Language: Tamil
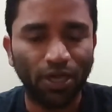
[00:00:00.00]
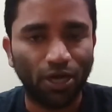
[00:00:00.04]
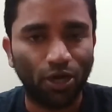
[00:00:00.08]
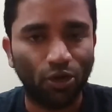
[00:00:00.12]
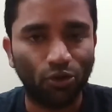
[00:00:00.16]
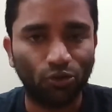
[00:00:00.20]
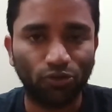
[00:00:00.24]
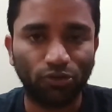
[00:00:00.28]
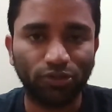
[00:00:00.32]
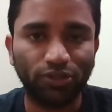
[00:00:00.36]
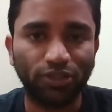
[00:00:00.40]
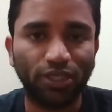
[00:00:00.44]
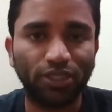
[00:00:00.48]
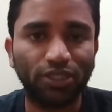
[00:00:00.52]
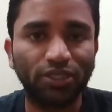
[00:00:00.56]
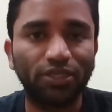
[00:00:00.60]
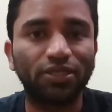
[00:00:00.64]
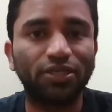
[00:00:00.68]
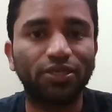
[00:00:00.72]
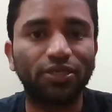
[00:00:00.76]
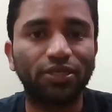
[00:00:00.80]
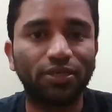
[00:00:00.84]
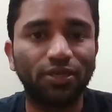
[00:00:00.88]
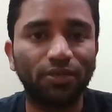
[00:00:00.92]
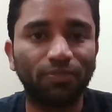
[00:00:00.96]
அவர் வந்து அதில்
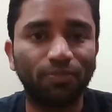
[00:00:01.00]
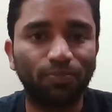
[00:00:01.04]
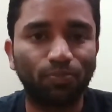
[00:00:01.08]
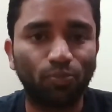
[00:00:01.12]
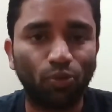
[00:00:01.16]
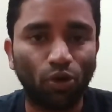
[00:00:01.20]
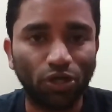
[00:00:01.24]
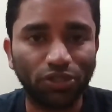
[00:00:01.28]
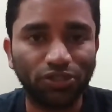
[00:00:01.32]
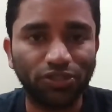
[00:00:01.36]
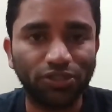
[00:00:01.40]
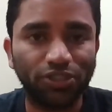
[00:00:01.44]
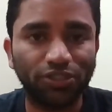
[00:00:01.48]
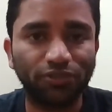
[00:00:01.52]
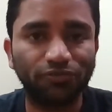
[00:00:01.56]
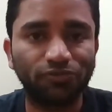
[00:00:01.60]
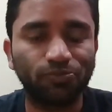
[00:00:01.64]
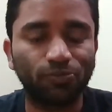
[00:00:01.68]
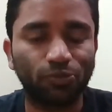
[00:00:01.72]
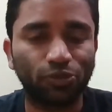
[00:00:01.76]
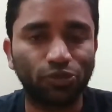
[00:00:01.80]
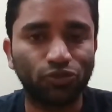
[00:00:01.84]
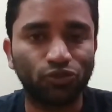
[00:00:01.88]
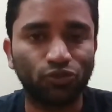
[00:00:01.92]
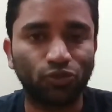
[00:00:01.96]
இருக்கிற பாசிட்டிவ்ஸ்
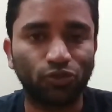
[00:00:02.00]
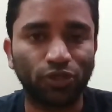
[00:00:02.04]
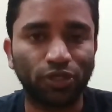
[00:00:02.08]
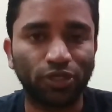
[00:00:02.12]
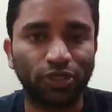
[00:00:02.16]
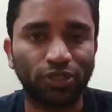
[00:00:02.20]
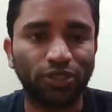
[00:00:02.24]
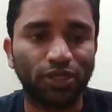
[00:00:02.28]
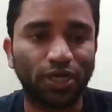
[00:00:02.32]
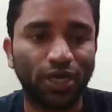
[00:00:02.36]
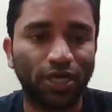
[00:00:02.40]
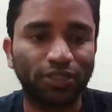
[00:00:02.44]
மட்டும் சொன்னார்